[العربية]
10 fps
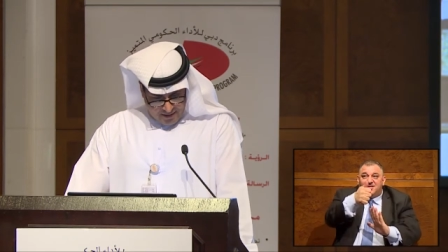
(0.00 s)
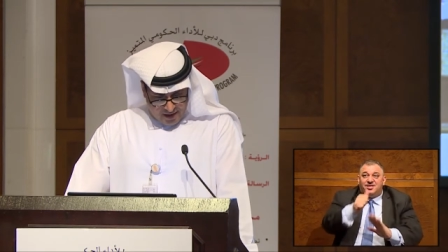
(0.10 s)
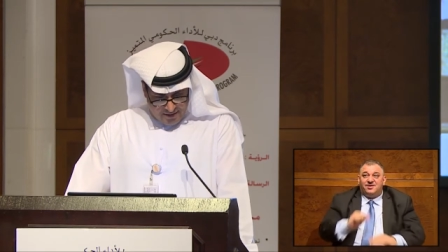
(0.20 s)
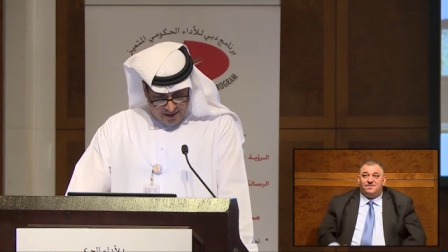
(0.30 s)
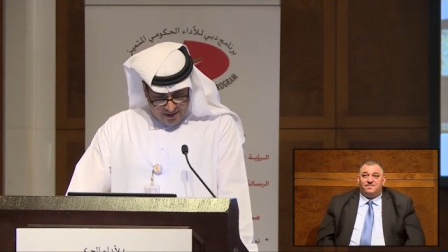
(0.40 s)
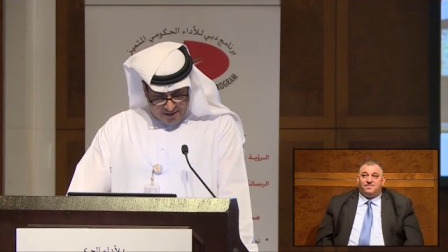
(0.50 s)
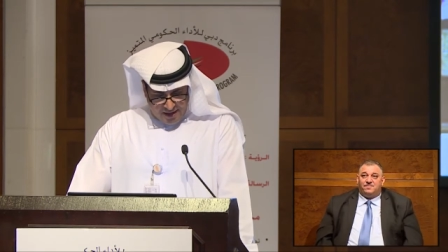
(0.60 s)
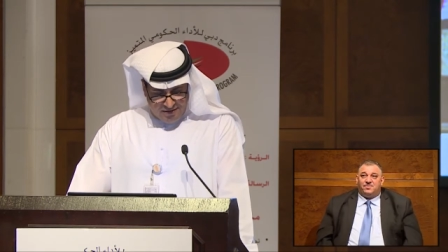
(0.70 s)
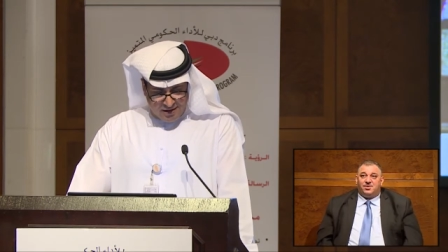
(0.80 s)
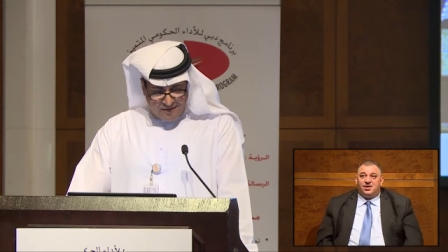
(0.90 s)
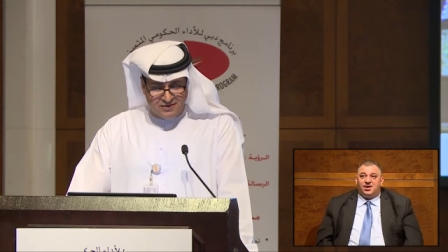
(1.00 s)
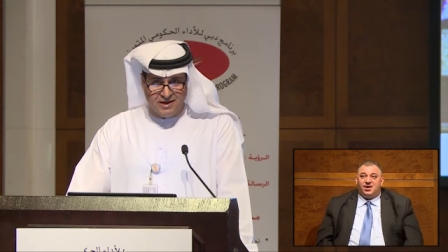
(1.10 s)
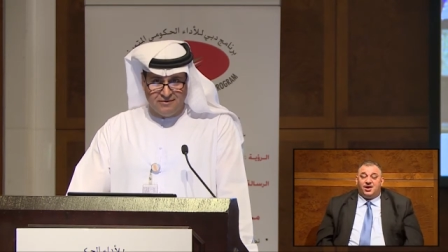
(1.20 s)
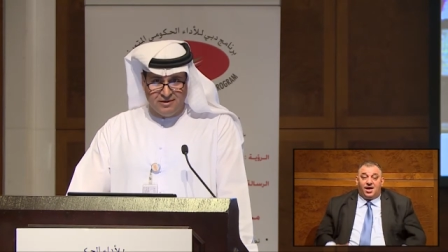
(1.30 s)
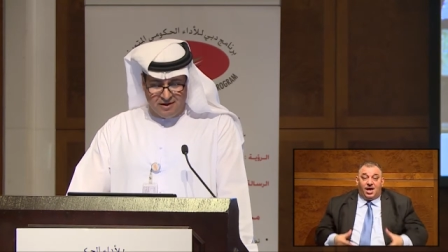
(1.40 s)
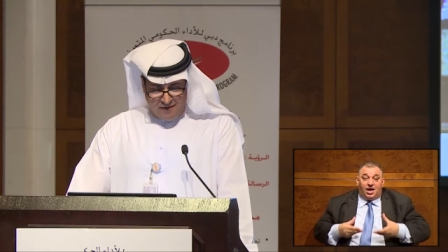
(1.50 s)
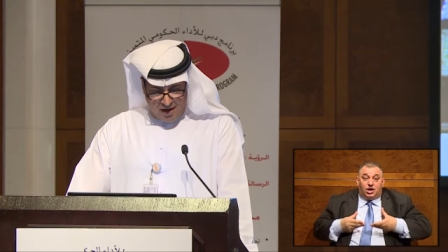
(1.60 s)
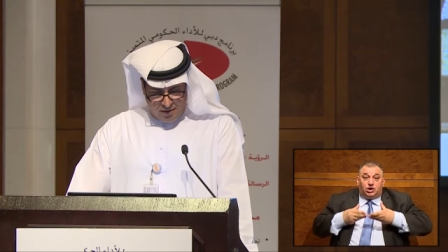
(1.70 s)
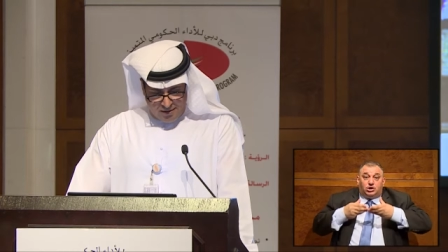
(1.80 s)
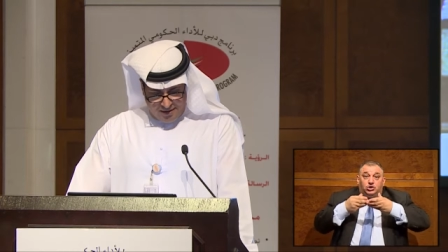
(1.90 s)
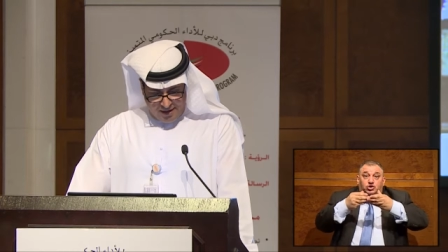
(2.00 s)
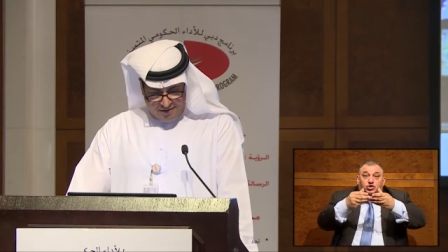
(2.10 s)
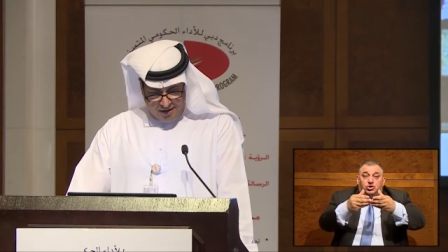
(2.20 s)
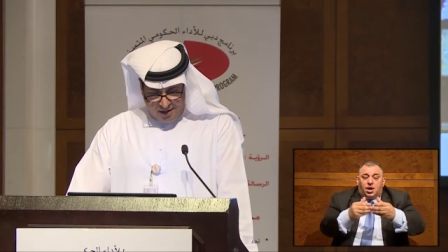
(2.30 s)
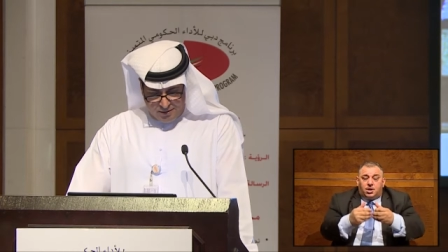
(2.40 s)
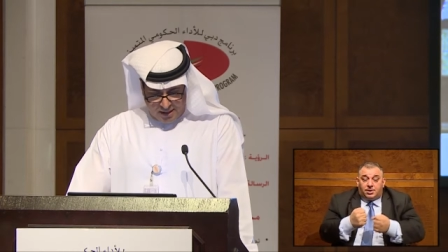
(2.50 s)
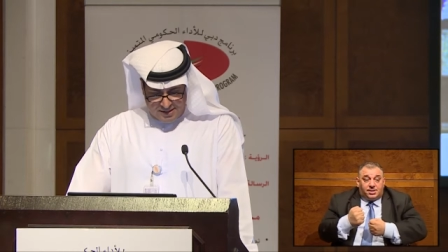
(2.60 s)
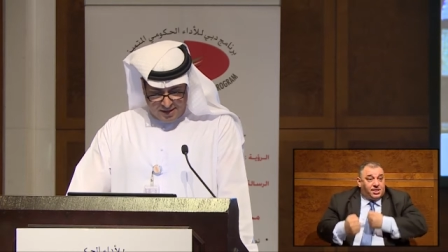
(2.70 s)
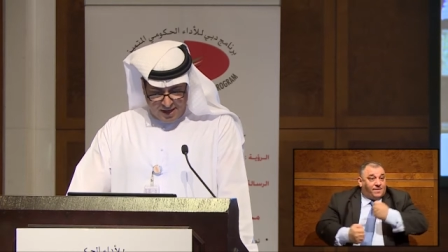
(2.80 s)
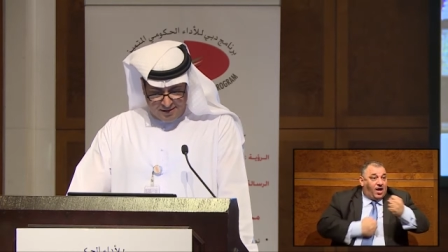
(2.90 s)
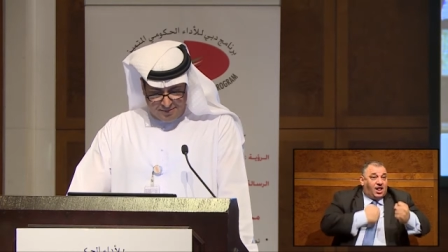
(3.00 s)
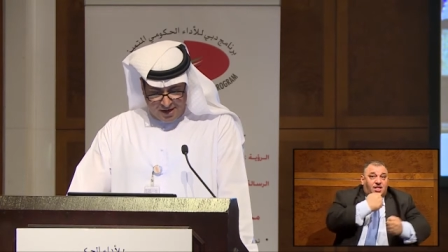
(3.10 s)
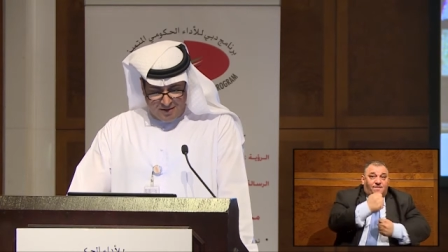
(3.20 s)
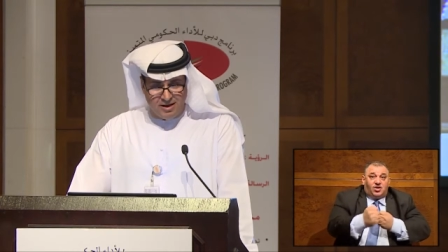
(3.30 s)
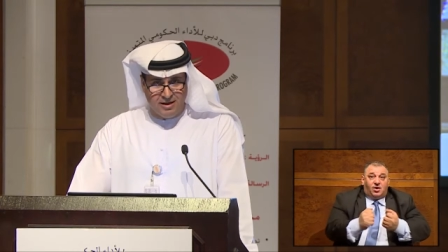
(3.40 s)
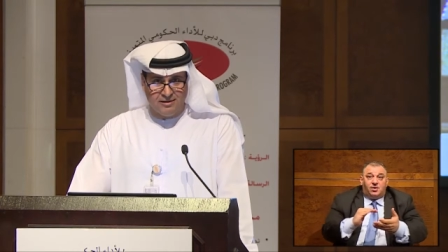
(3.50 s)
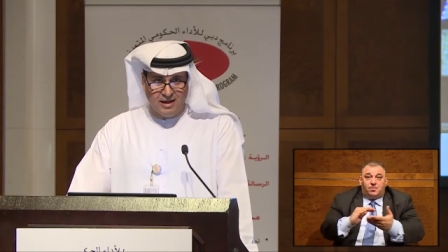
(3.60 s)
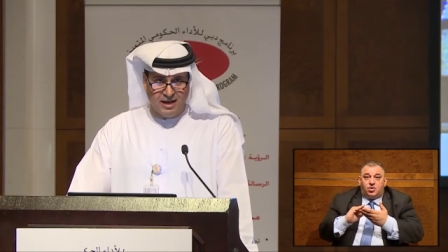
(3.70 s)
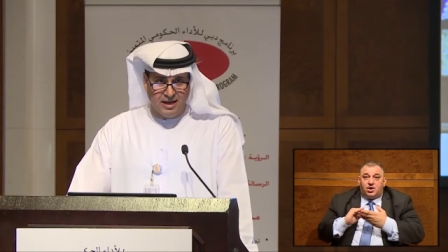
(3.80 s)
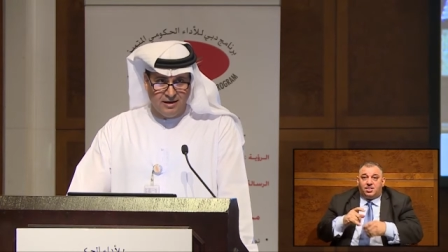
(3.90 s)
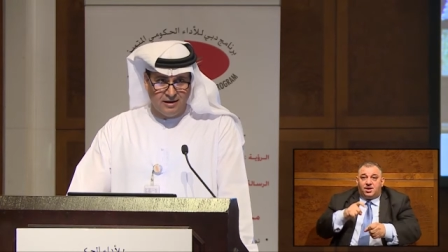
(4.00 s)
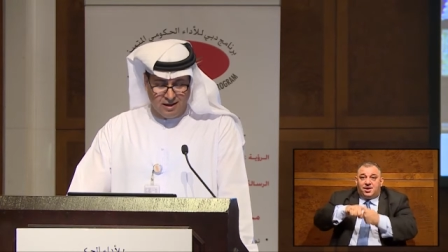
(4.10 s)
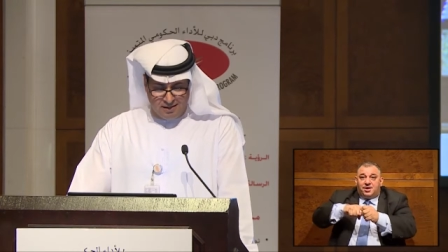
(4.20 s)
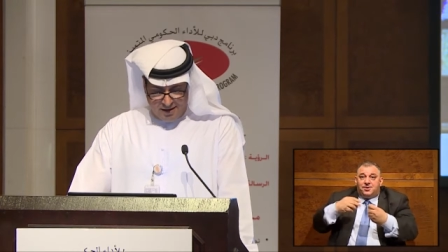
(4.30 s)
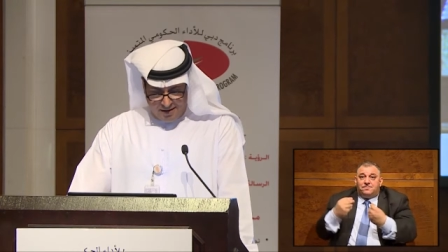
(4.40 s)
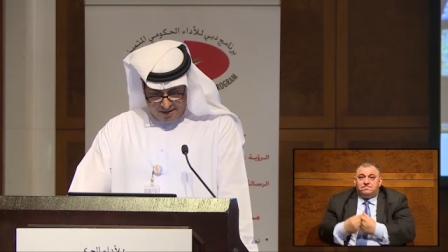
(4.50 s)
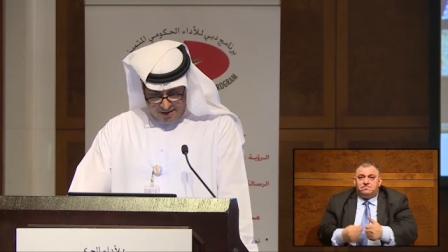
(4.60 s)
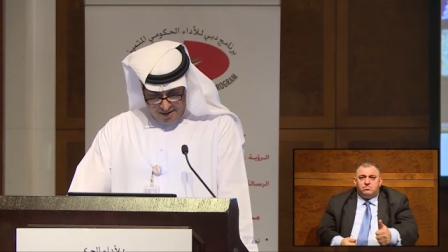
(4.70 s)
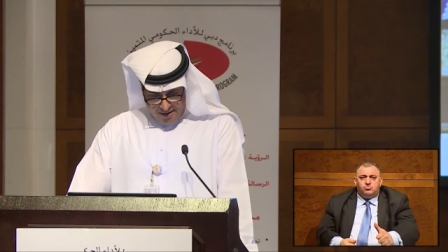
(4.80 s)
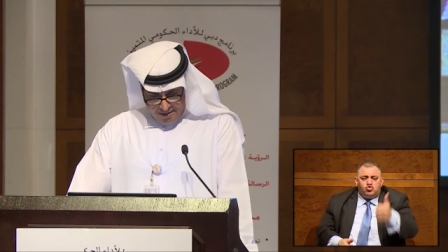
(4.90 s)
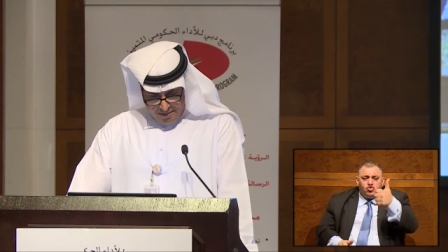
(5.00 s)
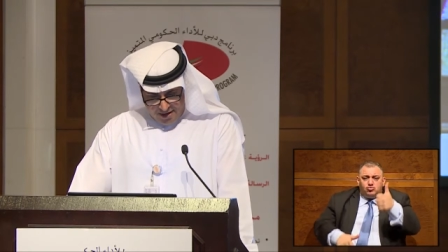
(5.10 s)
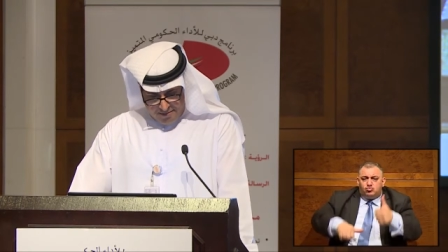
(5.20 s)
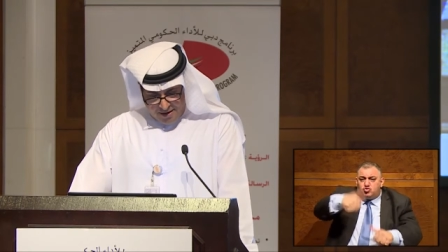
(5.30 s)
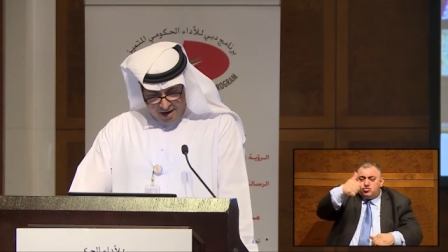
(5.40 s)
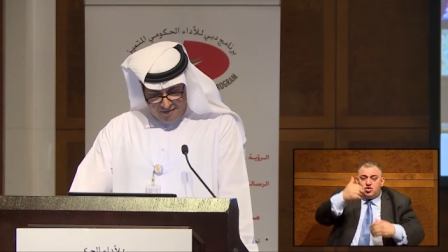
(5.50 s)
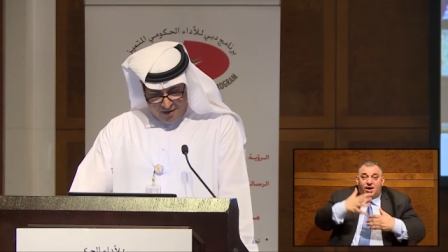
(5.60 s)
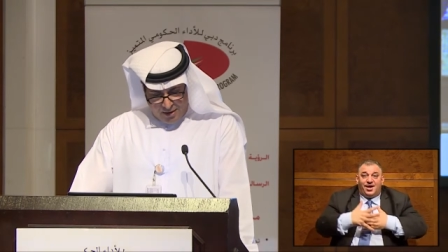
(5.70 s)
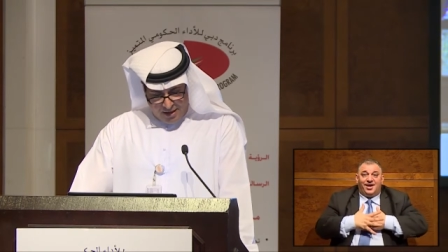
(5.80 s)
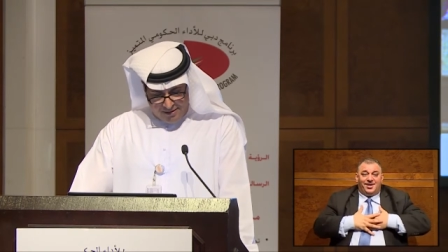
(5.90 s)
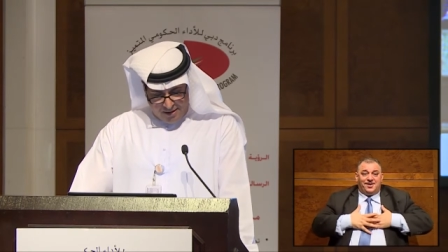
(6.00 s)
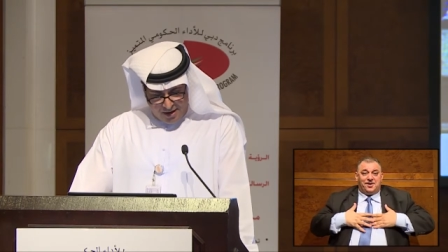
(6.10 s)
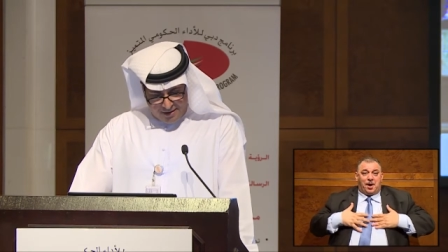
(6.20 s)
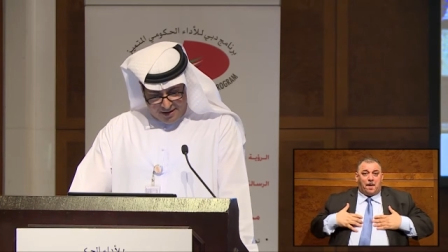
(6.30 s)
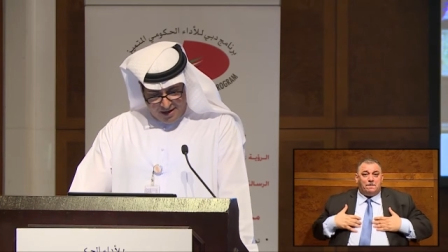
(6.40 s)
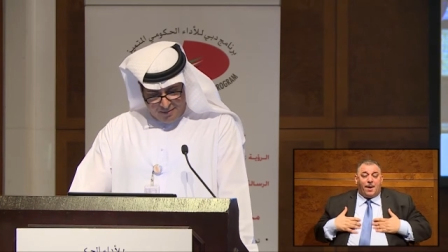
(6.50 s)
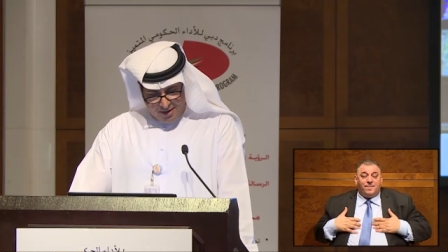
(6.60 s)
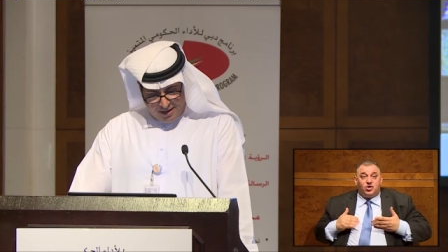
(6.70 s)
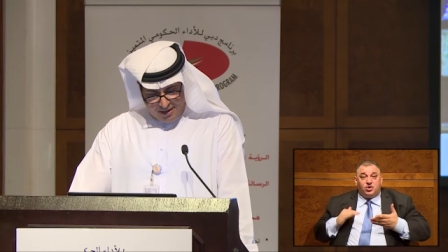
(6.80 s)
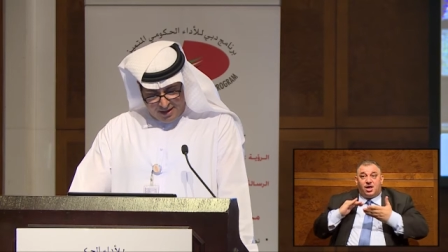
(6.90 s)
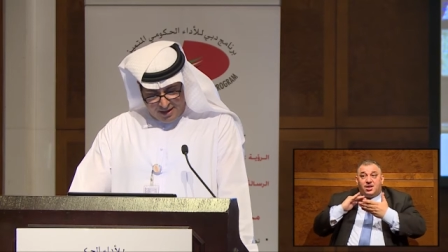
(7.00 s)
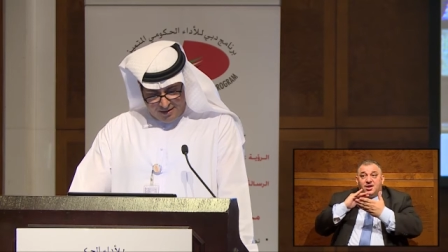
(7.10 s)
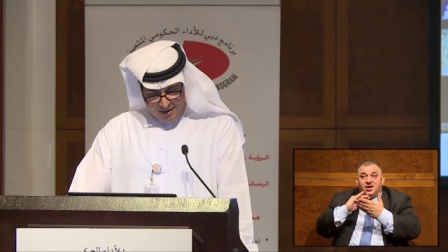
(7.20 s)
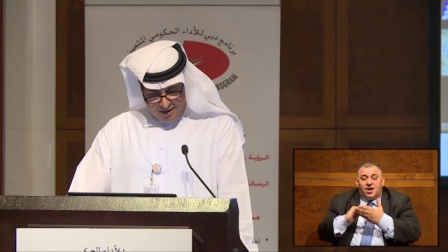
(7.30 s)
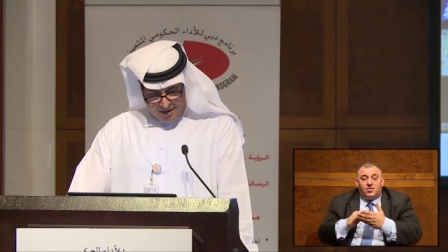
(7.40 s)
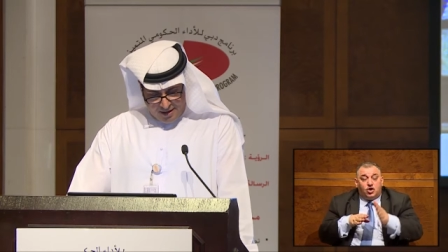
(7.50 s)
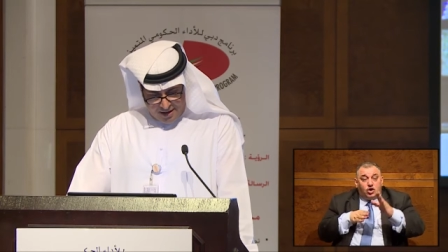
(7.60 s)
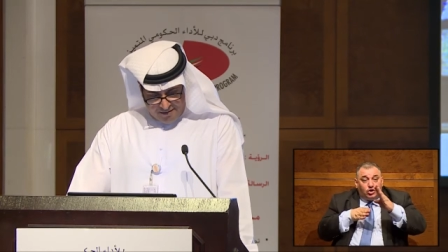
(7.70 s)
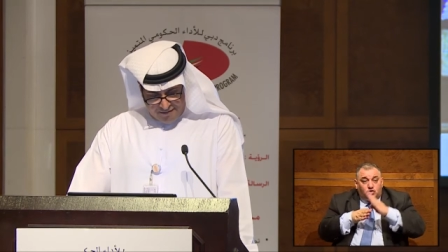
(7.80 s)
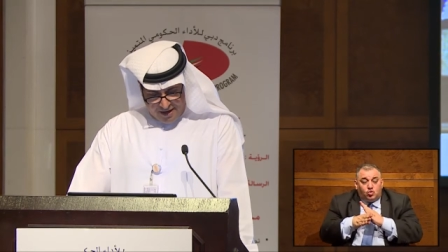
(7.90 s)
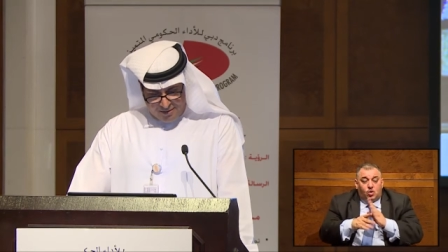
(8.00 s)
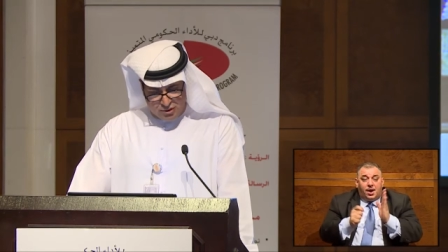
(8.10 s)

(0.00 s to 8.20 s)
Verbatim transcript: هذه الإضافة قفزة في تفاعل الجهات وأسرعت من عملية تأهيل الكثير من المرافق والخدمات علما أن هذه الفئة